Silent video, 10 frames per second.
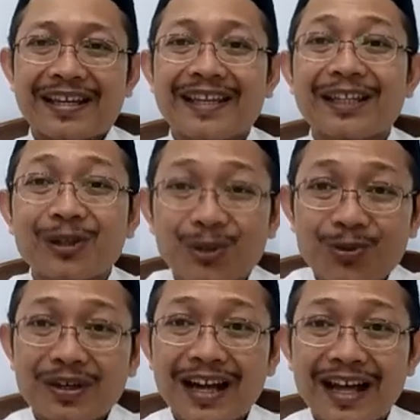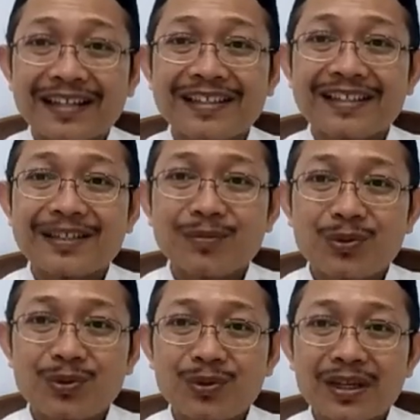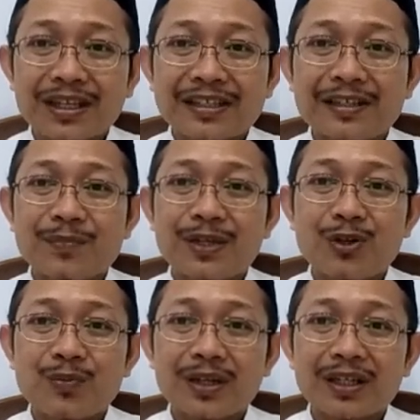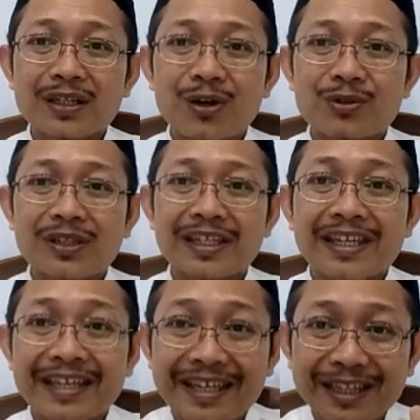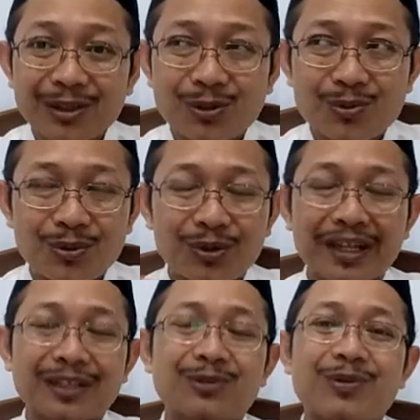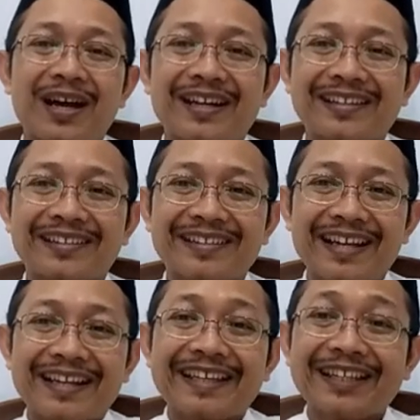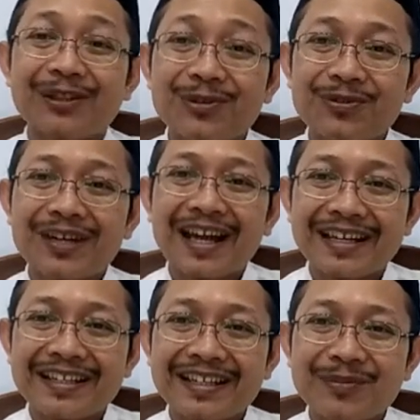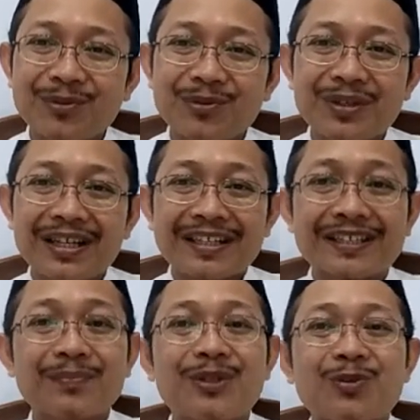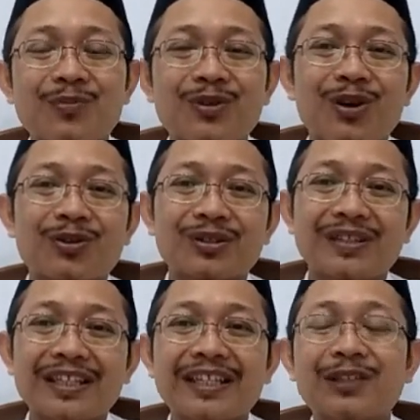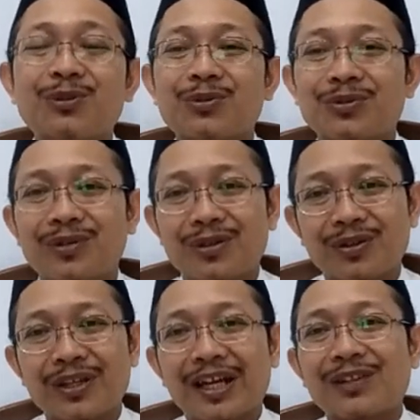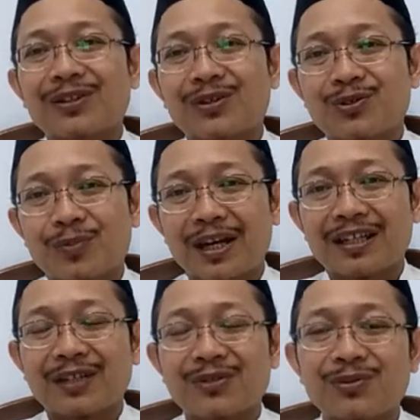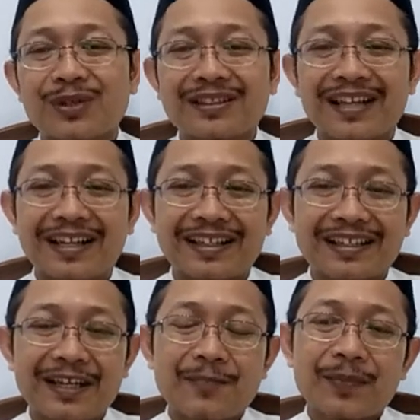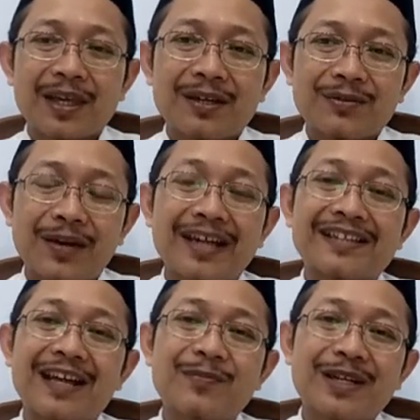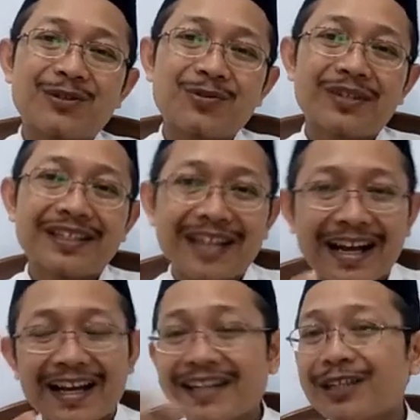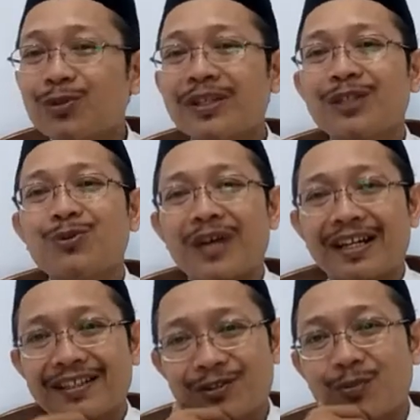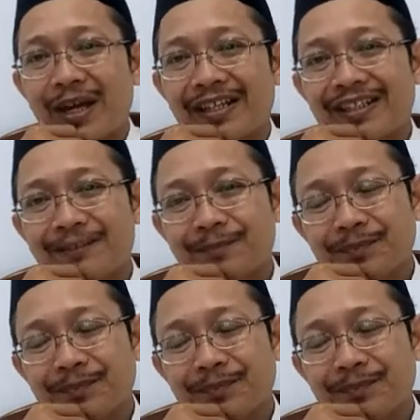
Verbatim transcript: hitunglah dirimu sebelum engkau dihitung oleh Tuhan. Hitunglah dirimu sebelum engkau dihitung oleh Allah Subhanahu wa taala. Wahai sahabatku, kita akan hitung-hitungan. Coba ini.